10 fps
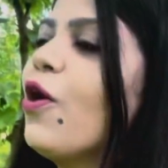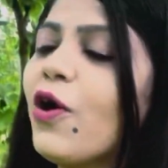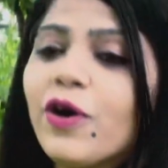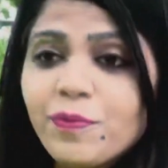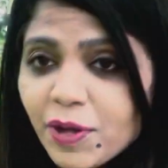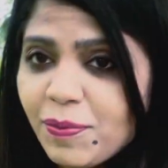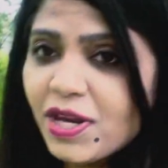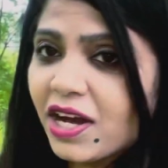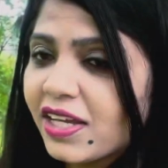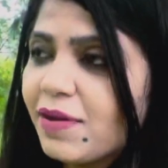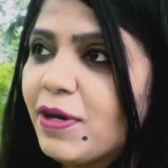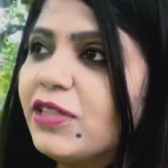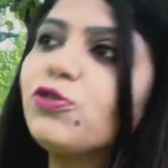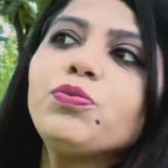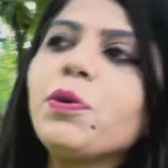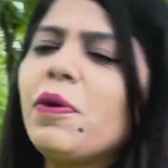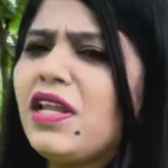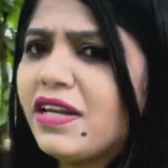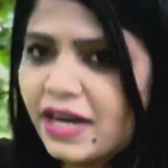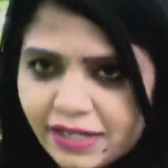और मैं भी राखी बांधती हूँ मैं
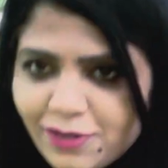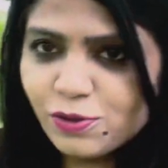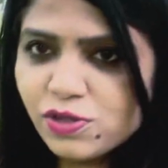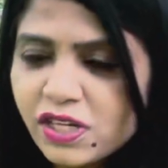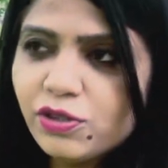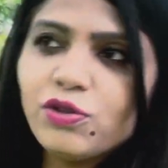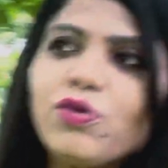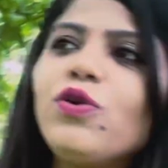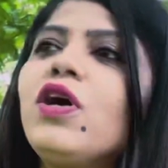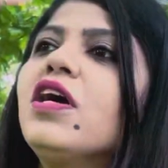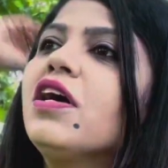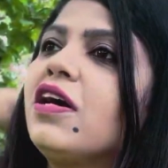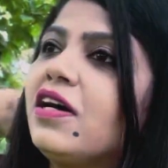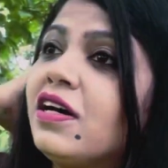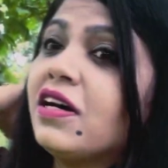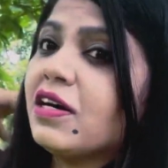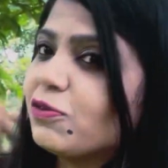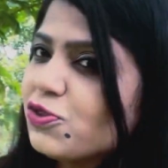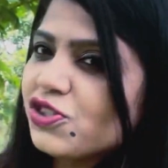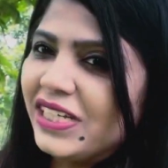पहले रेडी हो जाती हूँ
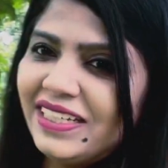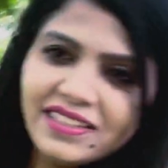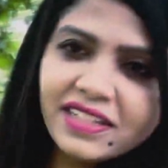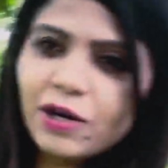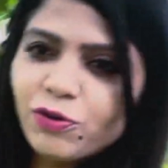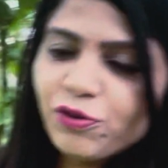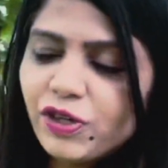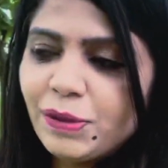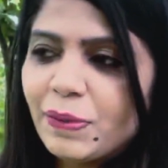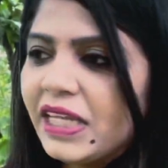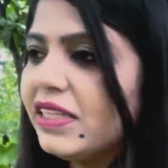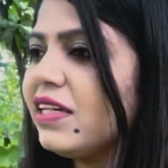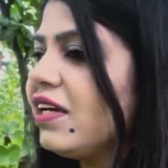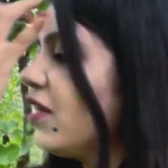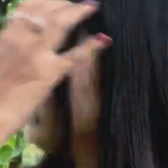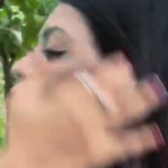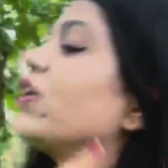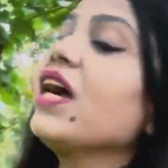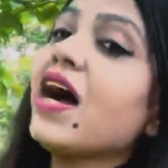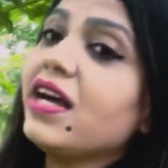कुछ इंडियन आउटफिट पहनते हैं
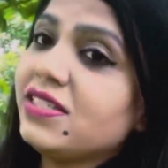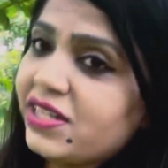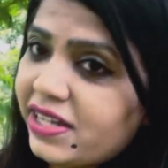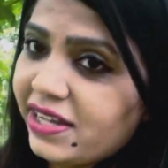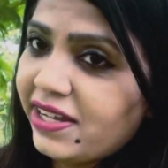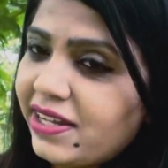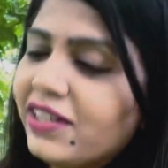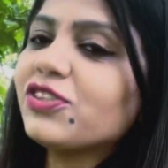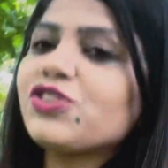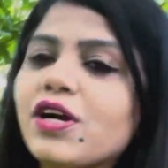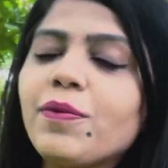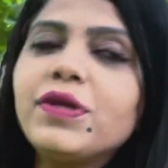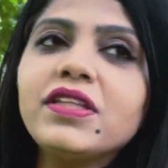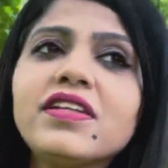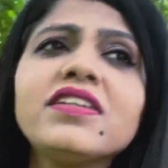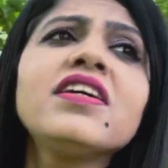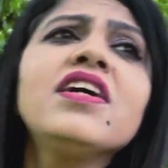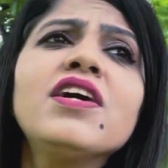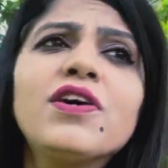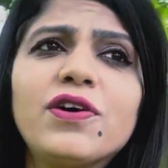क्योंकि आज है रक्षाबंधन
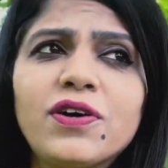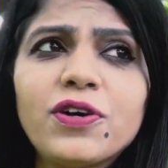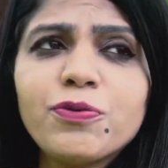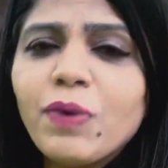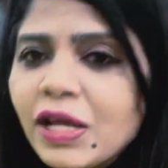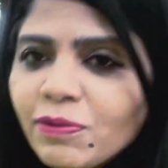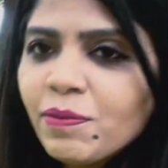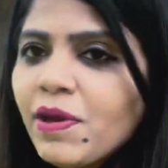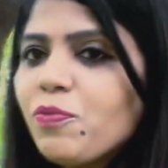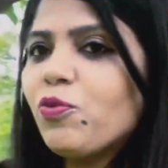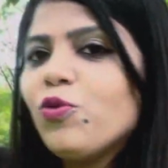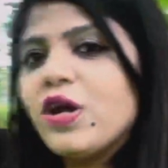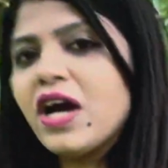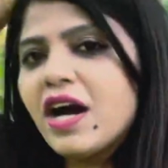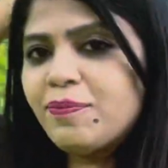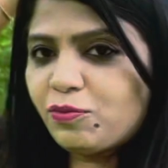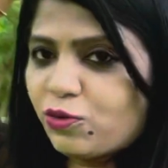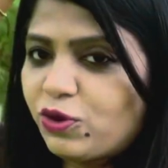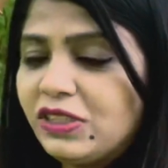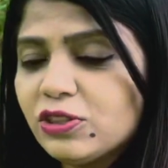और बाद में मैं पूरा
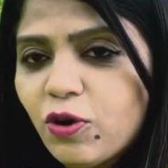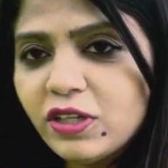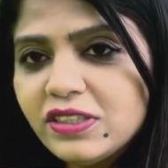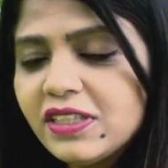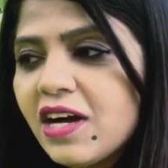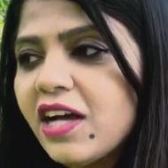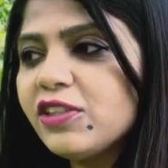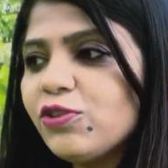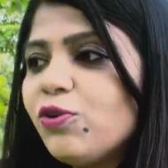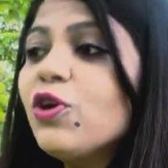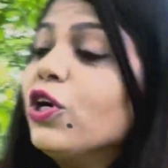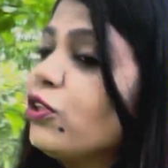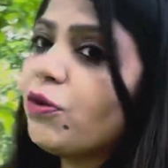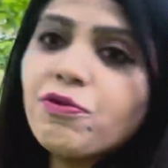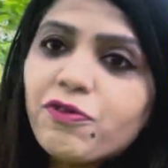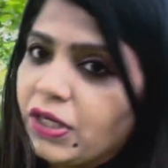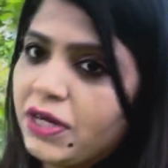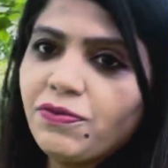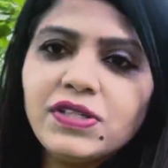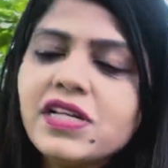आपको रिसोर्ट दिखाती हूँ तो अभी
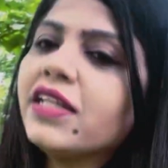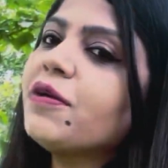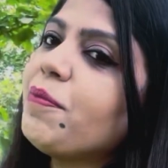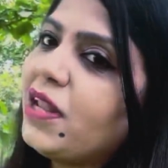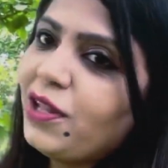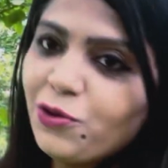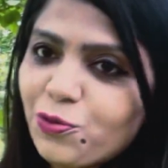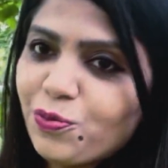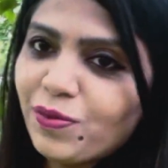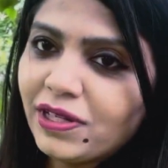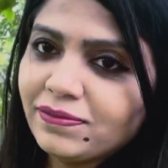फटाफट जाते पहले रूम में